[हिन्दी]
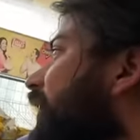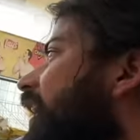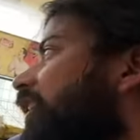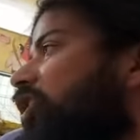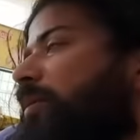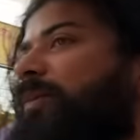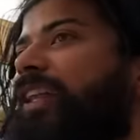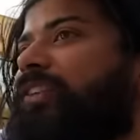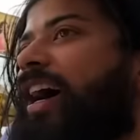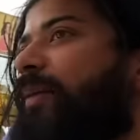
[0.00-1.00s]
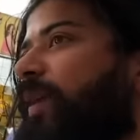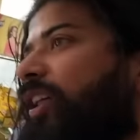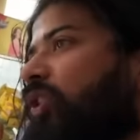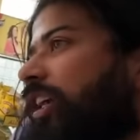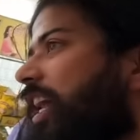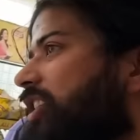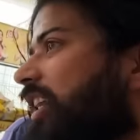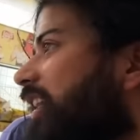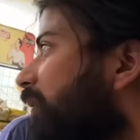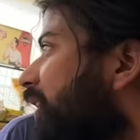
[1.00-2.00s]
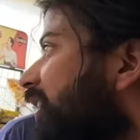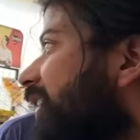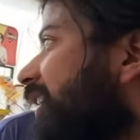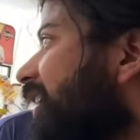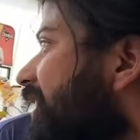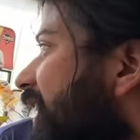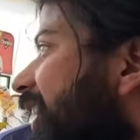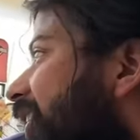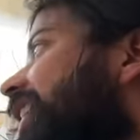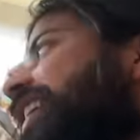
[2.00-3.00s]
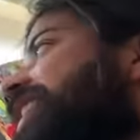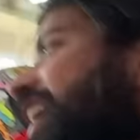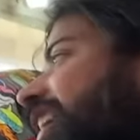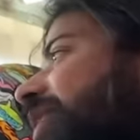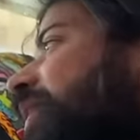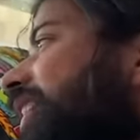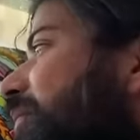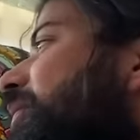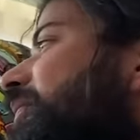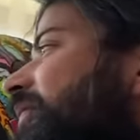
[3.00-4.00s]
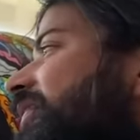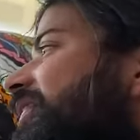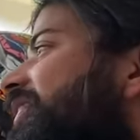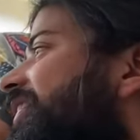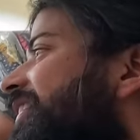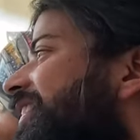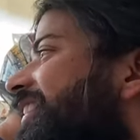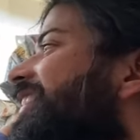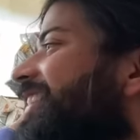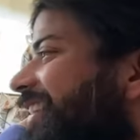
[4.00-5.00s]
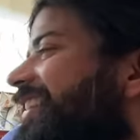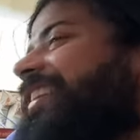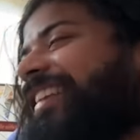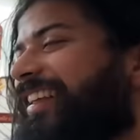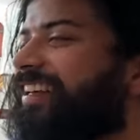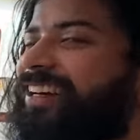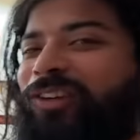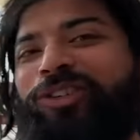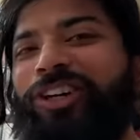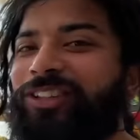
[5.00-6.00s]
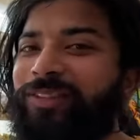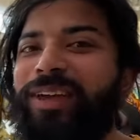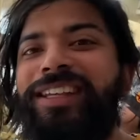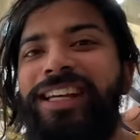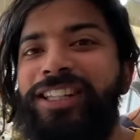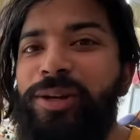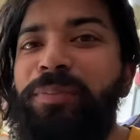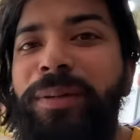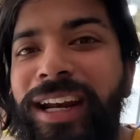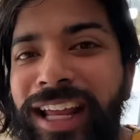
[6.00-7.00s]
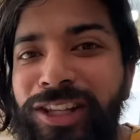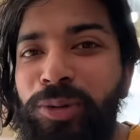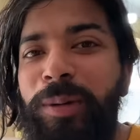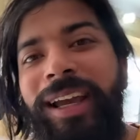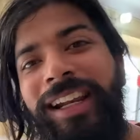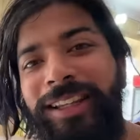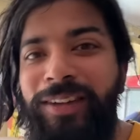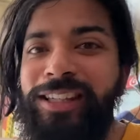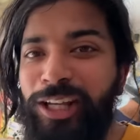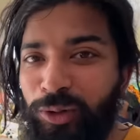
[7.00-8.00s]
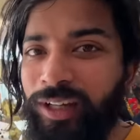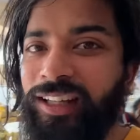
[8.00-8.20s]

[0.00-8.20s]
क्या करा होगा मैं बताता हूँ आपका या तो क्लच आधा दबाए सही है क्लच ही आता था भाई तभी वो टर्निंग फुल टर्न नहीं होता है ना होता होता मेरे साथ जब भी मैंने नई सुपर बाइक ली थी मेरे साथ हुआ